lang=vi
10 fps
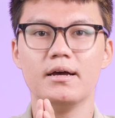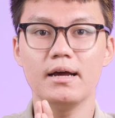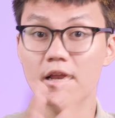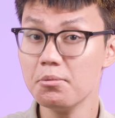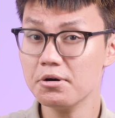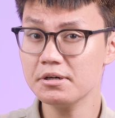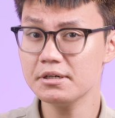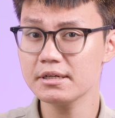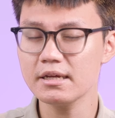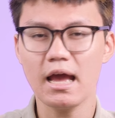Hello mọi
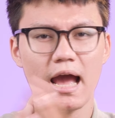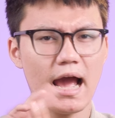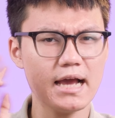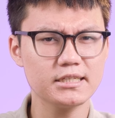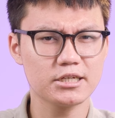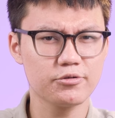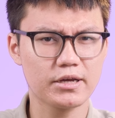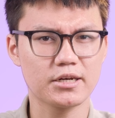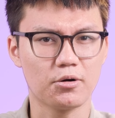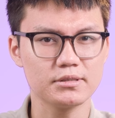người, hai trình
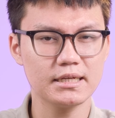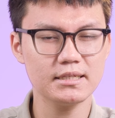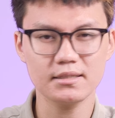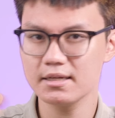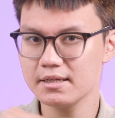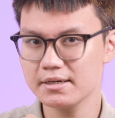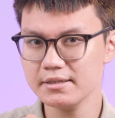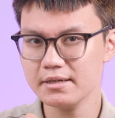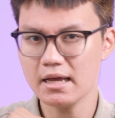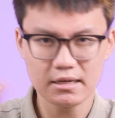duyệt nổi tiếng nhất thế
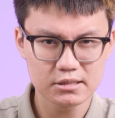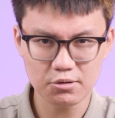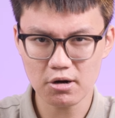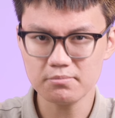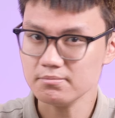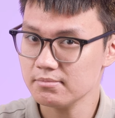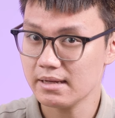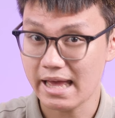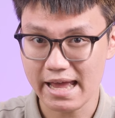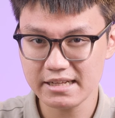giới, Chrome,
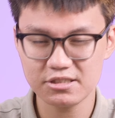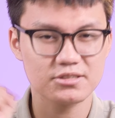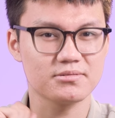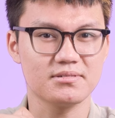Edge.